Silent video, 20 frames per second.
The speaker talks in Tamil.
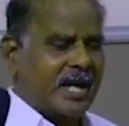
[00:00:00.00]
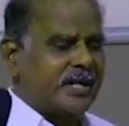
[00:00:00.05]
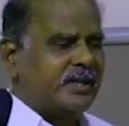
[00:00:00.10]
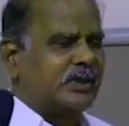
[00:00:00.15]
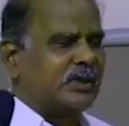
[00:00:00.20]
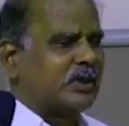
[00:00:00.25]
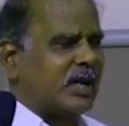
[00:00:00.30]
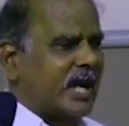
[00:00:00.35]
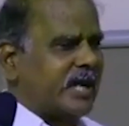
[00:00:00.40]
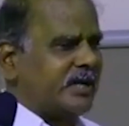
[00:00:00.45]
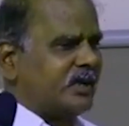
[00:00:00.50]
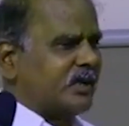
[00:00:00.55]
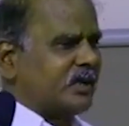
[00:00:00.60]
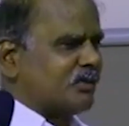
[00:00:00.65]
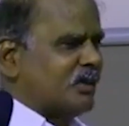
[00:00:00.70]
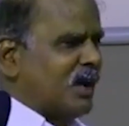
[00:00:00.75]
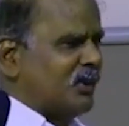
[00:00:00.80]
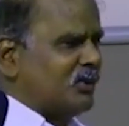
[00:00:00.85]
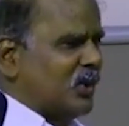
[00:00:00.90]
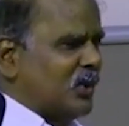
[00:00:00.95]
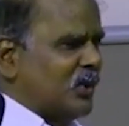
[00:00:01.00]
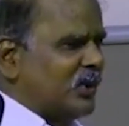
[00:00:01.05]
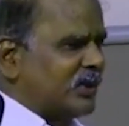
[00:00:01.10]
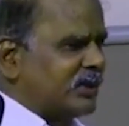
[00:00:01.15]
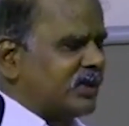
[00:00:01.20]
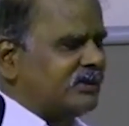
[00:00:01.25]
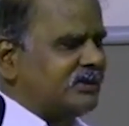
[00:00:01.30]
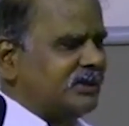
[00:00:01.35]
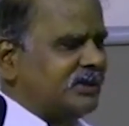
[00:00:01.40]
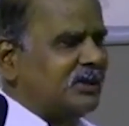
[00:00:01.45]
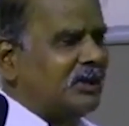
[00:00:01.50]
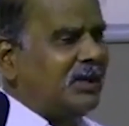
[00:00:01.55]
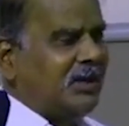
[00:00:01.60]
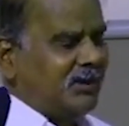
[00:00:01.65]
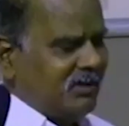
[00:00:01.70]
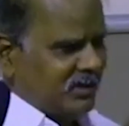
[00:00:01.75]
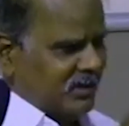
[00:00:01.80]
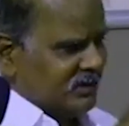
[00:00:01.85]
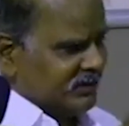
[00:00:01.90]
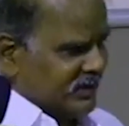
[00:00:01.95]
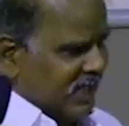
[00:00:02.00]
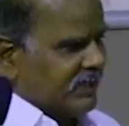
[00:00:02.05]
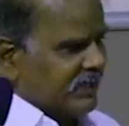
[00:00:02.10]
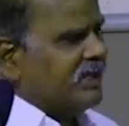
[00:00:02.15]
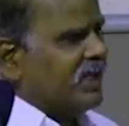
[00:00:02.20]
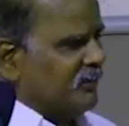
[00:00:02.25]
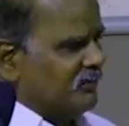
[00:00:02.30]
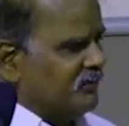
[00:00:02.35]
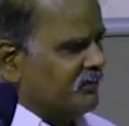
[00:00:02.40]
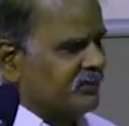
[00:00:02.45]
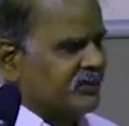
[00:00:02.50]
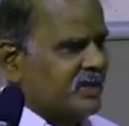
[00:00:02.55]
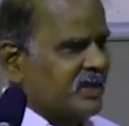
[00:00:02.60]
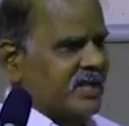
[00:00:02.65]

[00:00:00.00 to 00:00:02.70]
ஐநூறு ஐநூறு ரூபாய் ஒவ்வொன்றத்துக்கும் தண்டம்